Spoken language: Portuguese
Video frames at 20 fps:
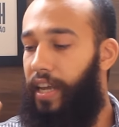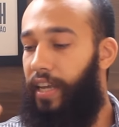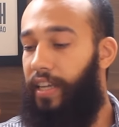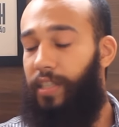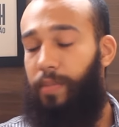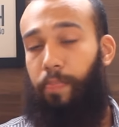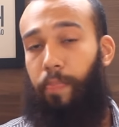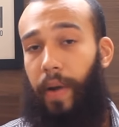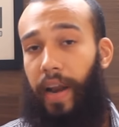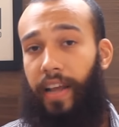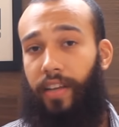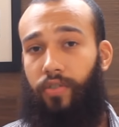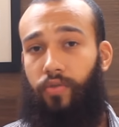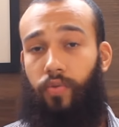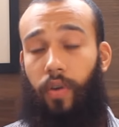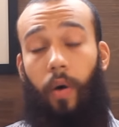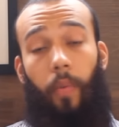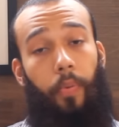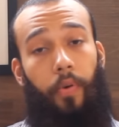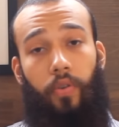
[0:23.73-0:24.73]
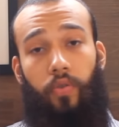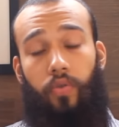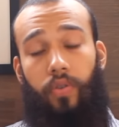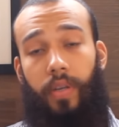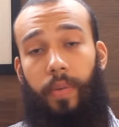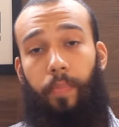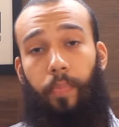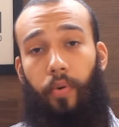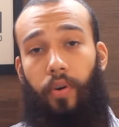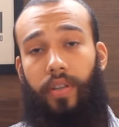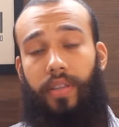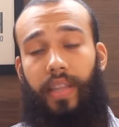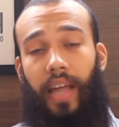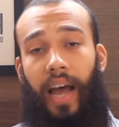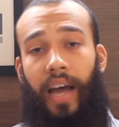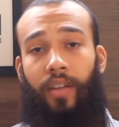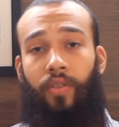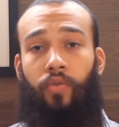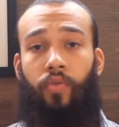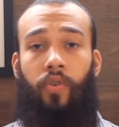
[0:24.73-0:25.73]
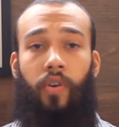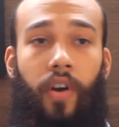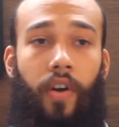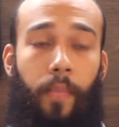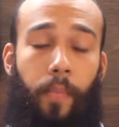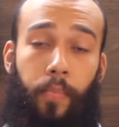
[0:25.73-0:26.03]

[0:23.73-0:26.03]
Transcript: Expresso. É um produto importado